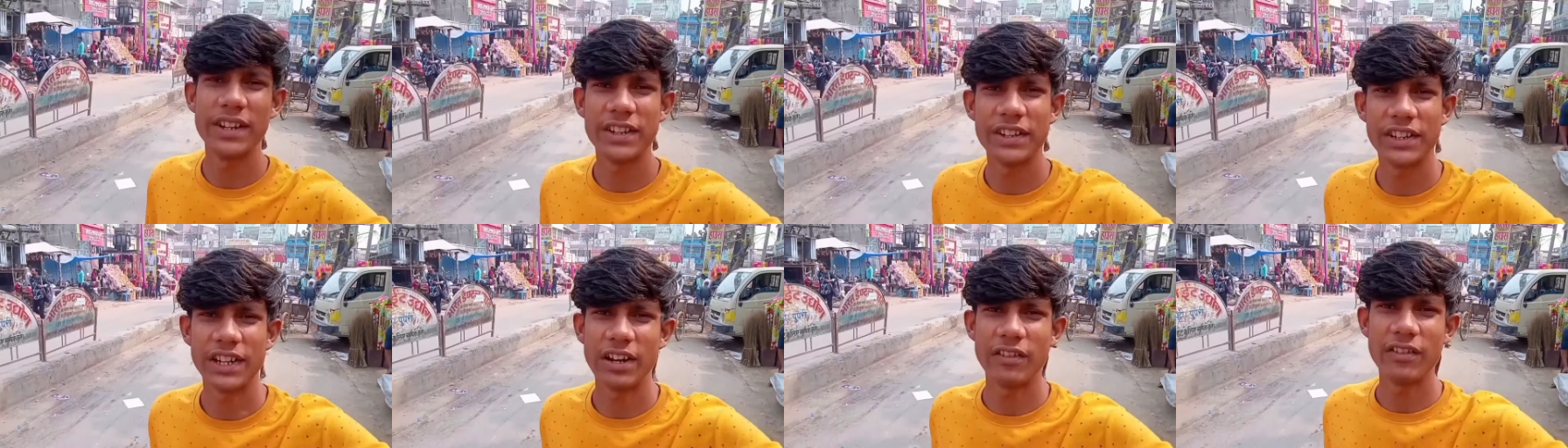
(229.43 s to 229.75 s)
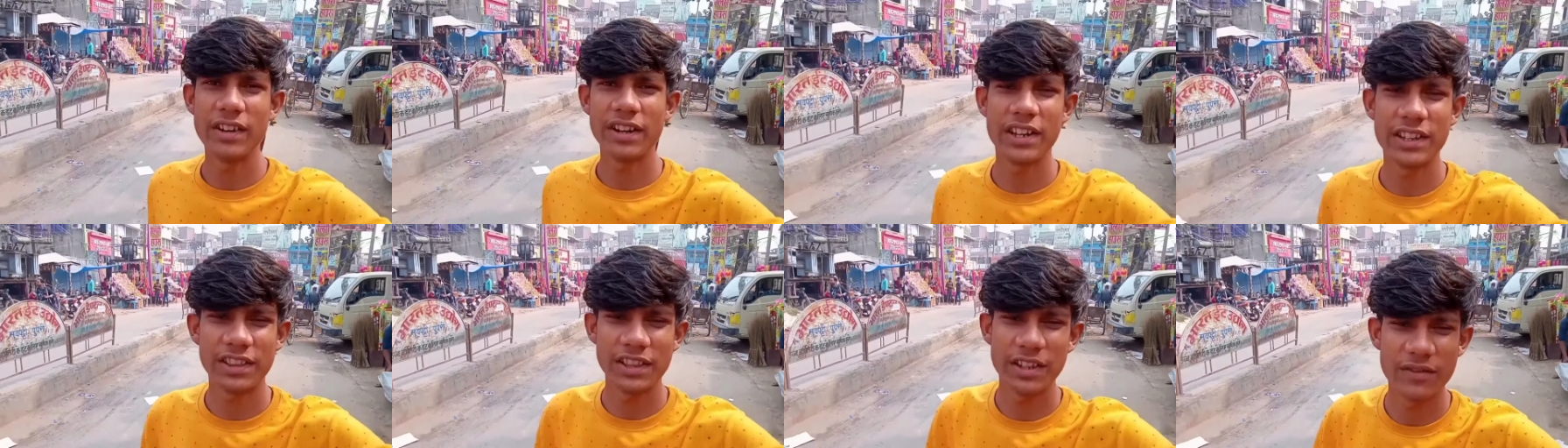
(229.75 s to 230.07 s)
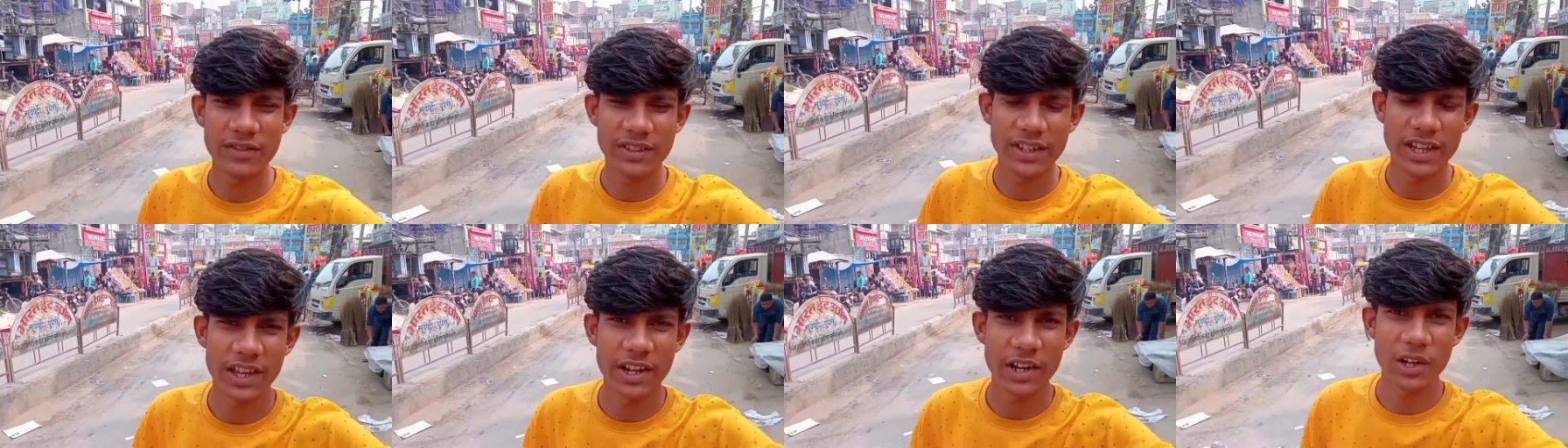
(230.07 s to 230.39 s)
मैं टावर की
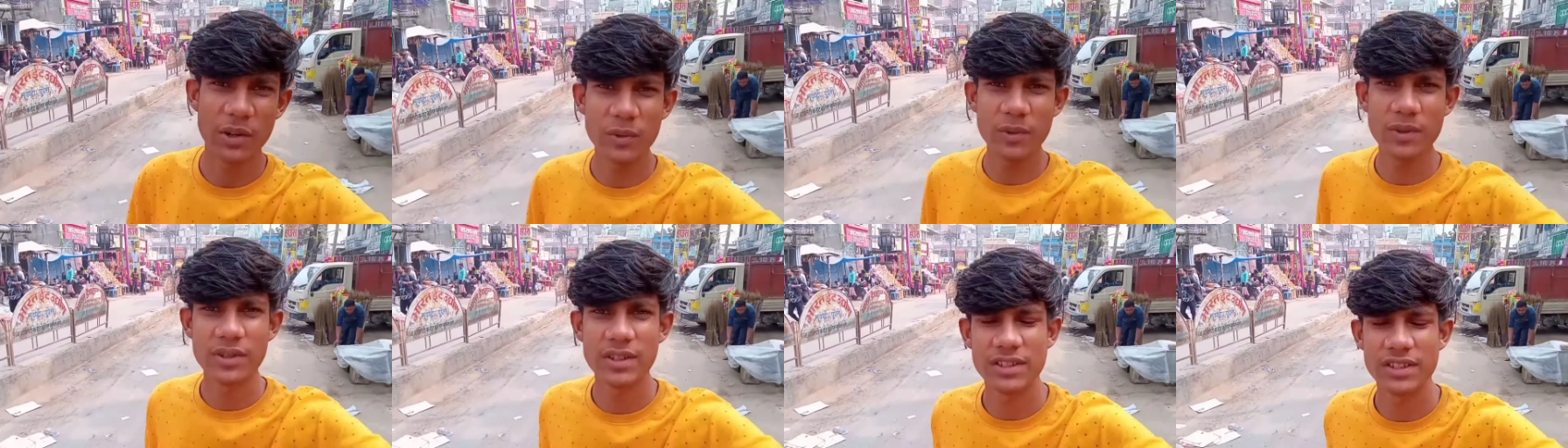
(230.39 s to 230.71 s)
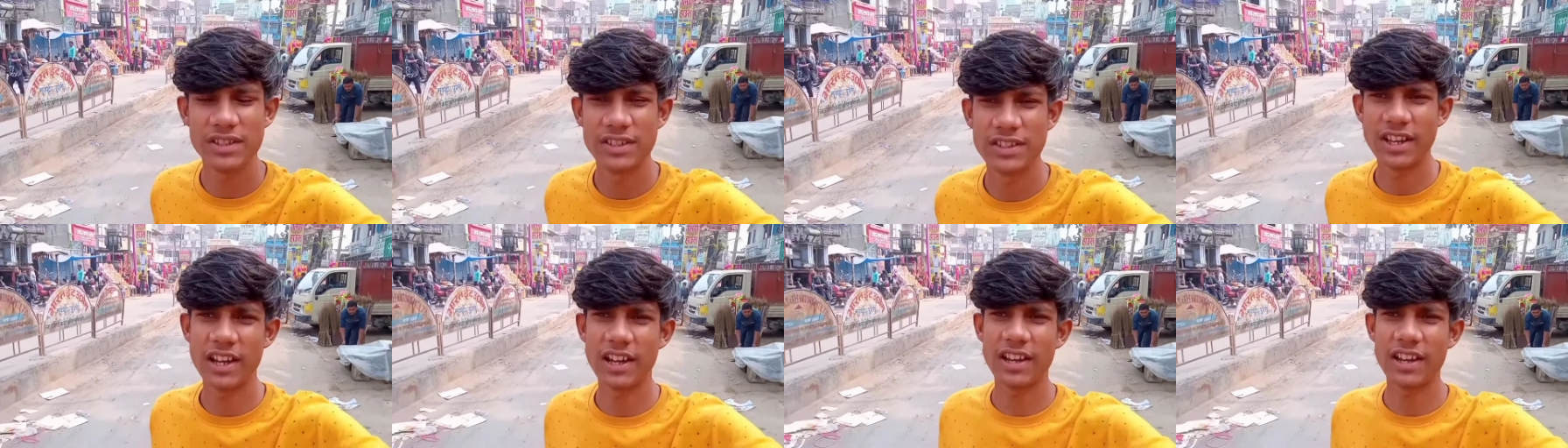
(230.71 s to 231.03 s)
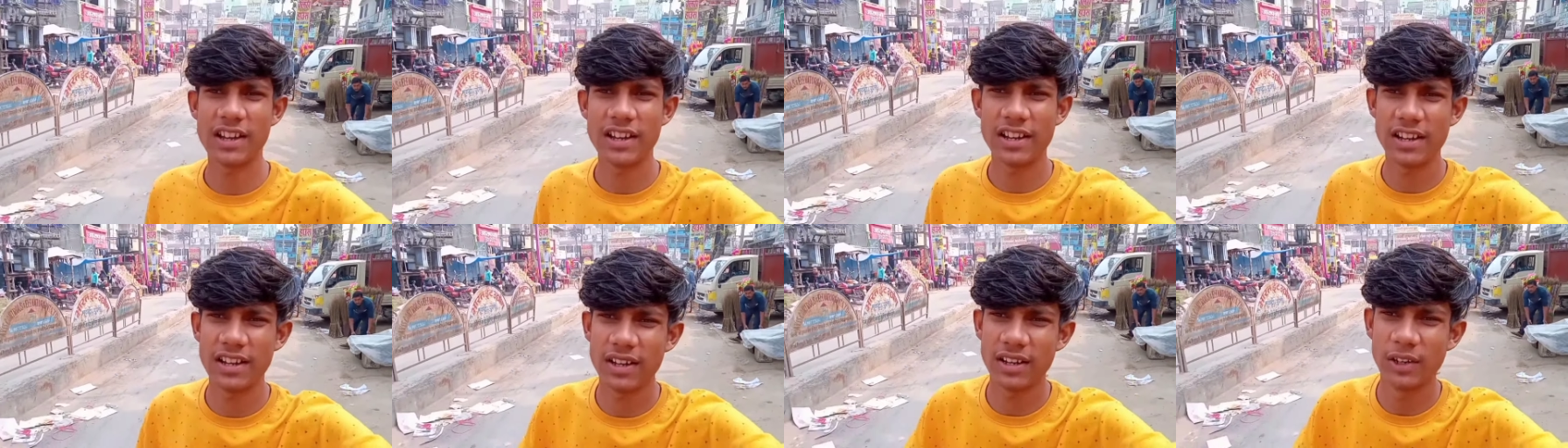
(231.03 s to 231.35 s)
तरफ जा रहा हूँ
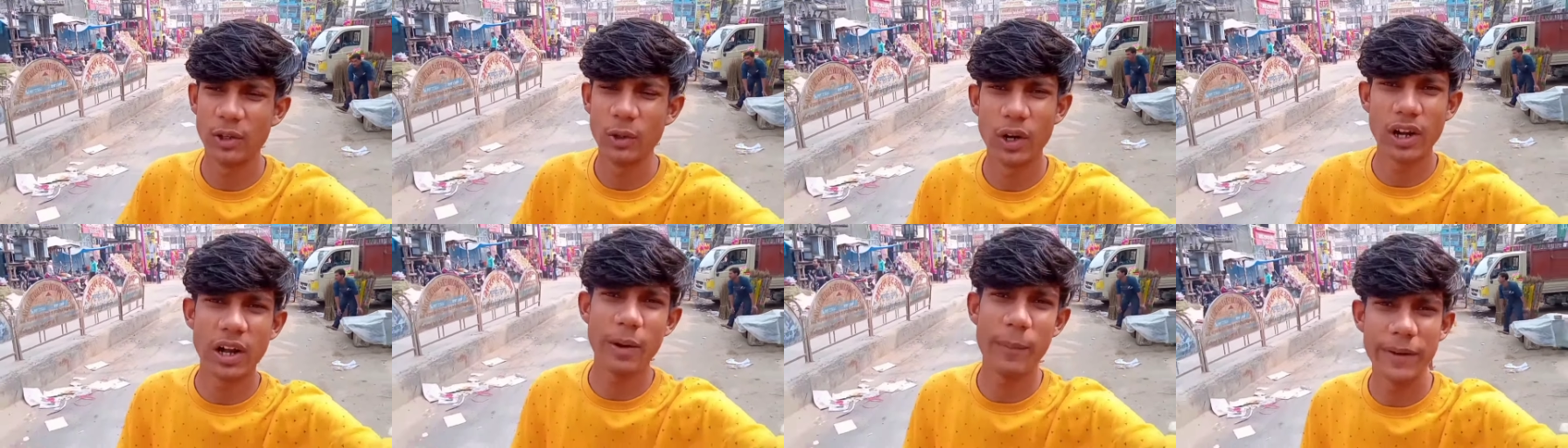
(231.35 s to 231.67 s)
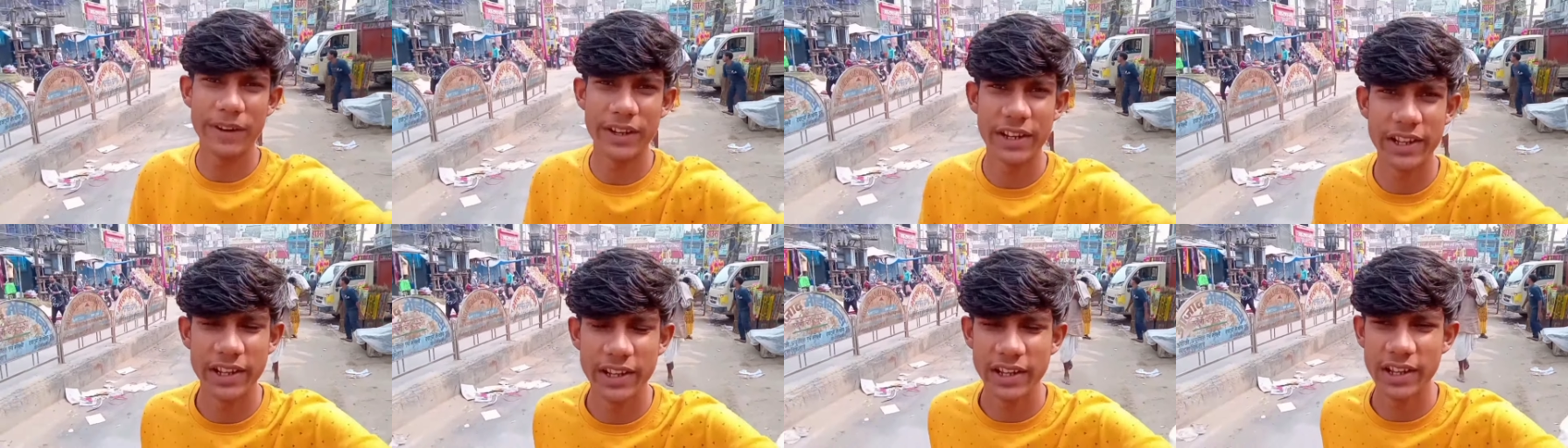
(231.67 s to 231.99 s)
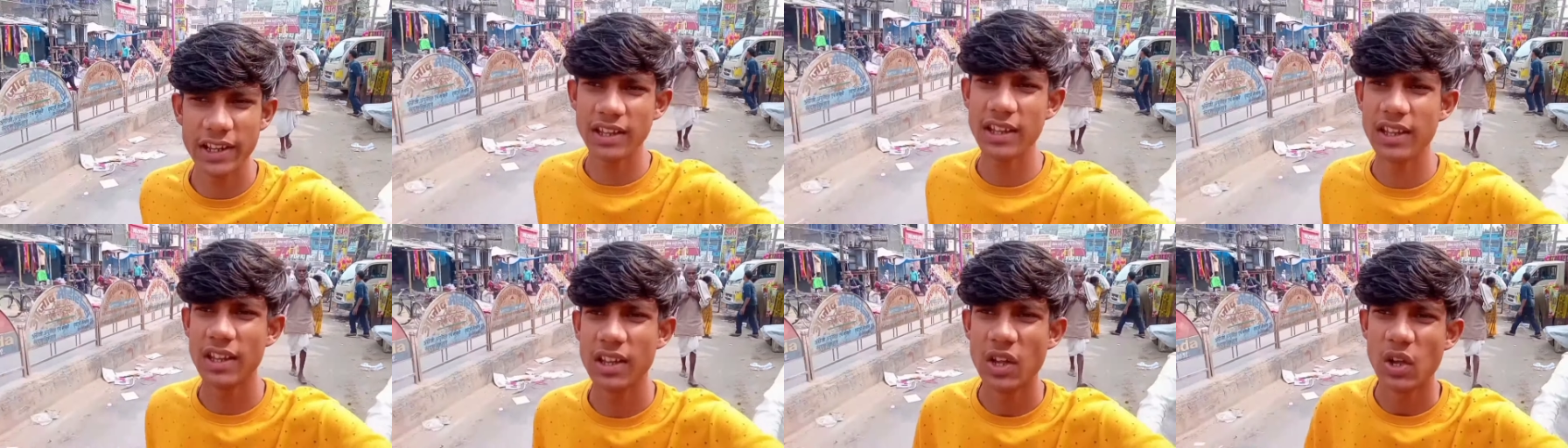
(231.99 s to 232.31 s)
जहाँ लोहा पट्टी
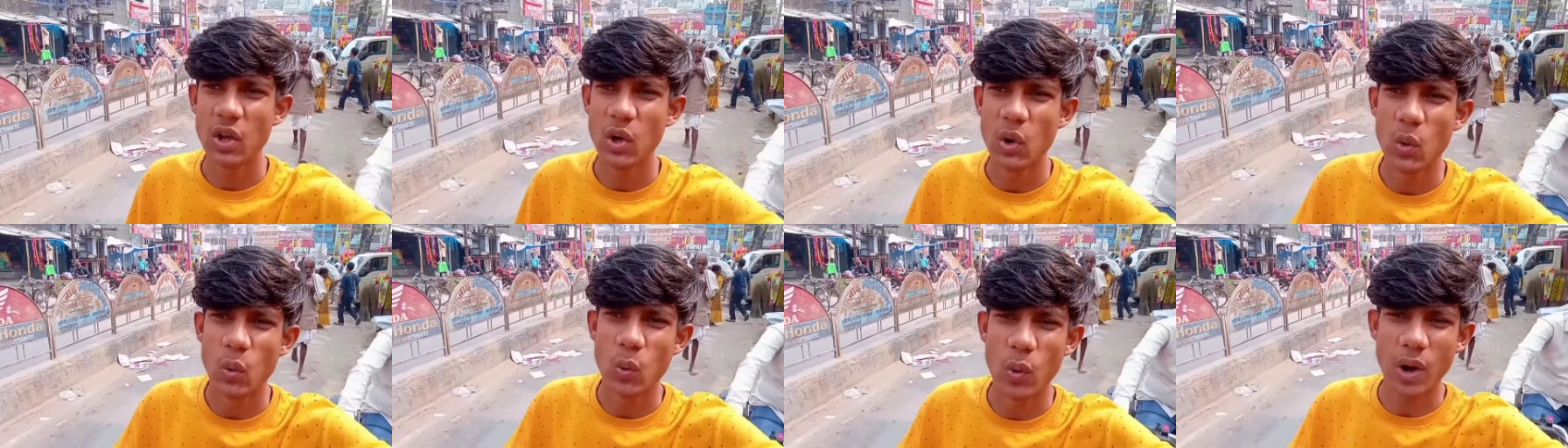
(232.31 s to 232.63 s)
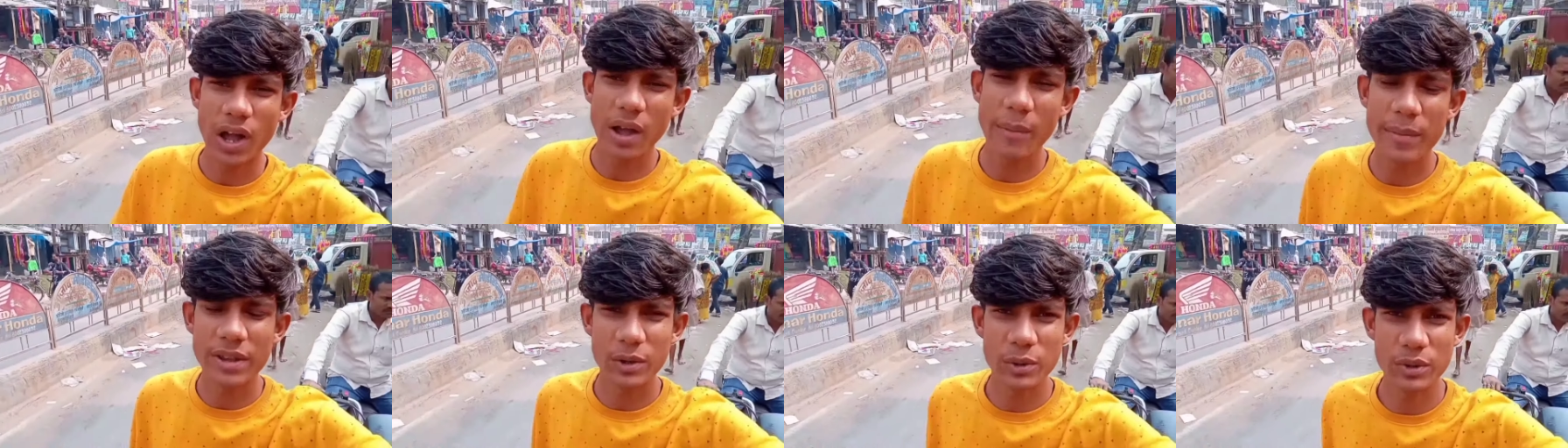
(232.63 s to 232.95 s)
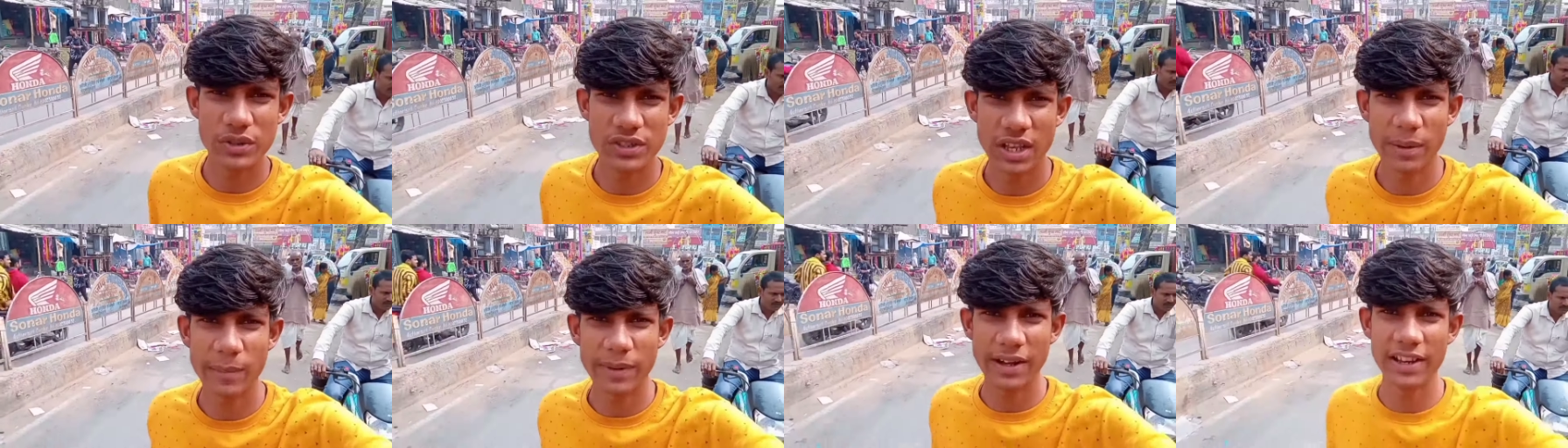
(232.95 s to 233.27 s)
है वहाँ भी
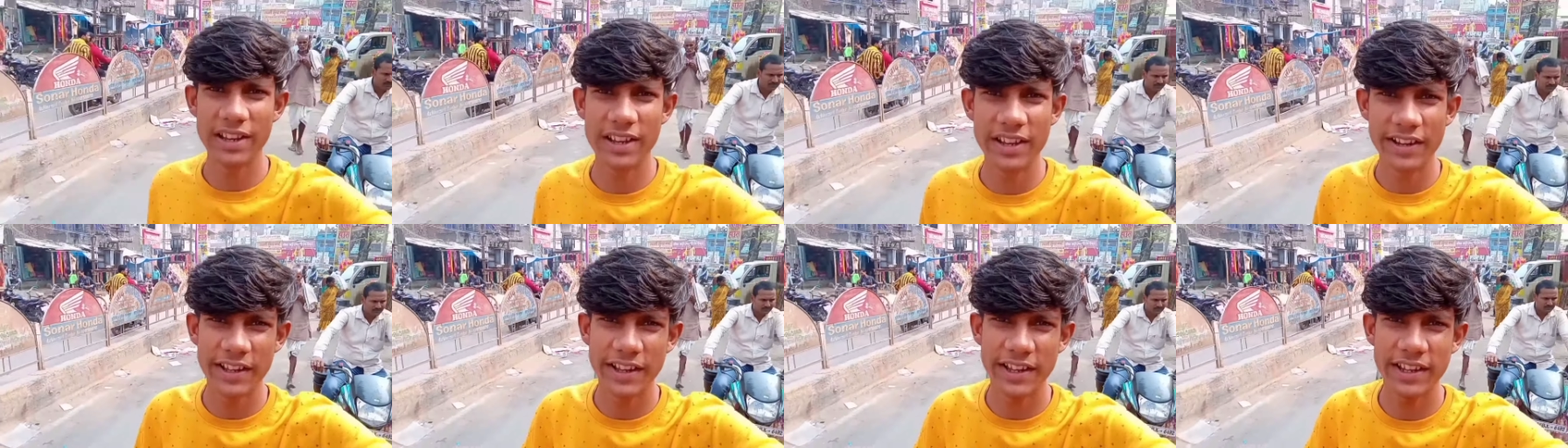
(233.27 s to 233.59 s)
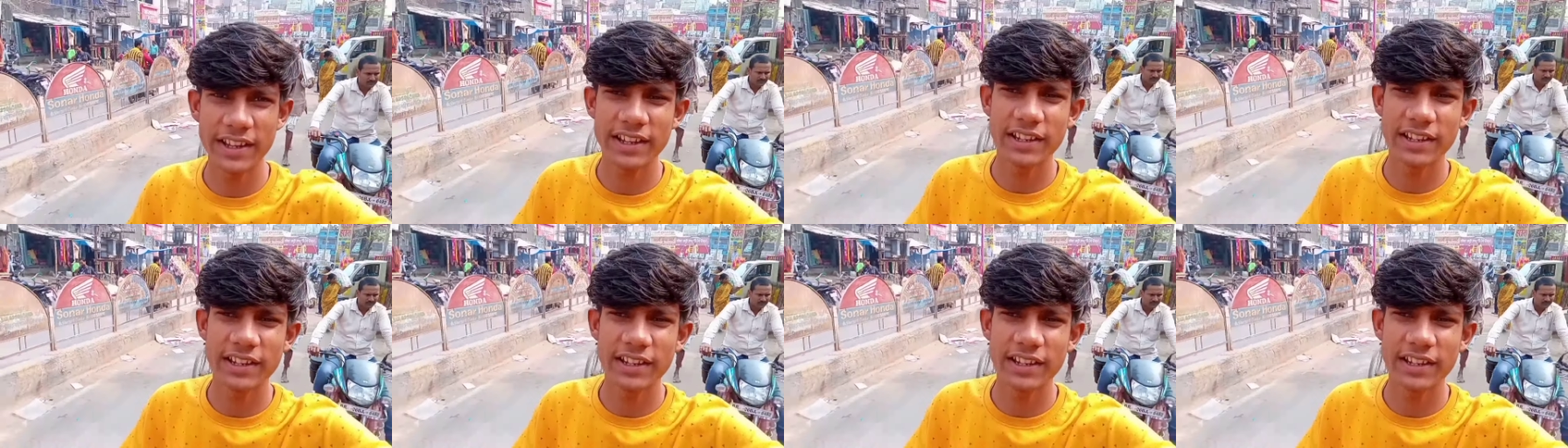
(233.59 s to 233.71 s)
कुछ सामान लेना